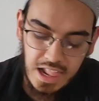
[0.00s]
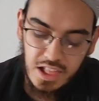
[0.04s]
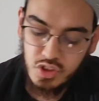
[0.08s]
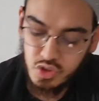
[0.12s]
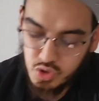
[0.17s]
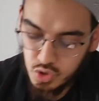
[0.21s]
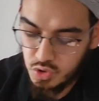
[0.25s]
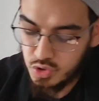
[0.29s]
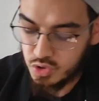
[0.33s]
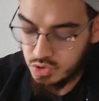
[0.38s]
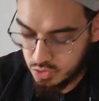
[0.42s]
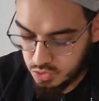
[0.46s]

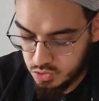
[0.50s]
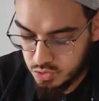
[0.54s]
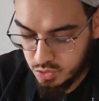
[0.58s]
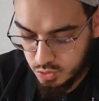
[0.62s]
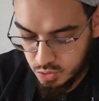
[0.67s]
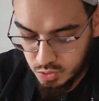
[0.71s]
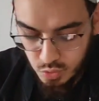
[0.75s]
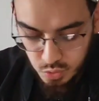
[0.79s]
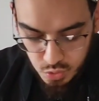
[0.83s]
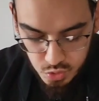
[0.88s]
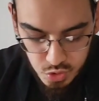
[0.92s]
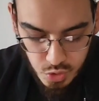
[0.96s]
Ceux,
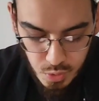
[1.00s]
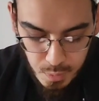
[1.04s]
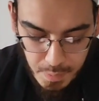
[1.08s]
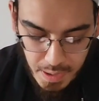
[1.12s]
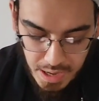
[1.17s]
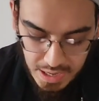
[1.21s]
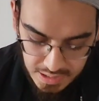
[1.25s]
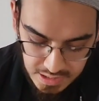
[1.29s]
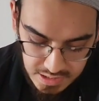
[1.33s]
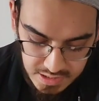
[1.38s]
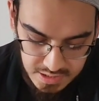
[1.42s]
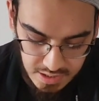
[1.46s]
dont je
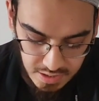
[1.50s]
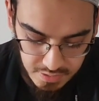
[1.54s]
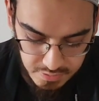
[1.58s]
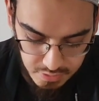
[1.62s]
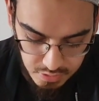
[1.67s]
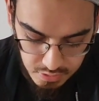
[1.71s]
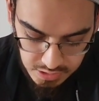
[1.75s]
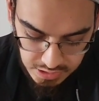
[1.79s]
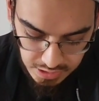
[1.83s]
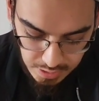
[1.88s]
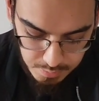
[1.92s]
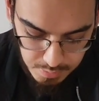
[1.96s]
parle, ils savent
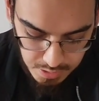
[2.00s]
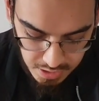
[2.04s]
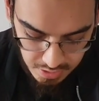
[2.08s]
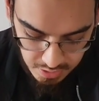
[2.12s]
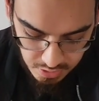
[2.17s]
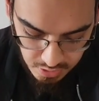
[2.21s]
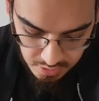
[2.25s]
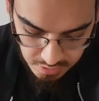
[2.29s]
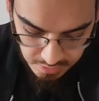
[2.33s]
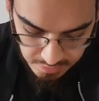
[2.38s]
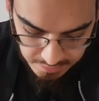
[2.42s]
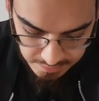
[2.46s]
très
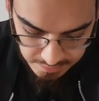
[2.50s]
bien.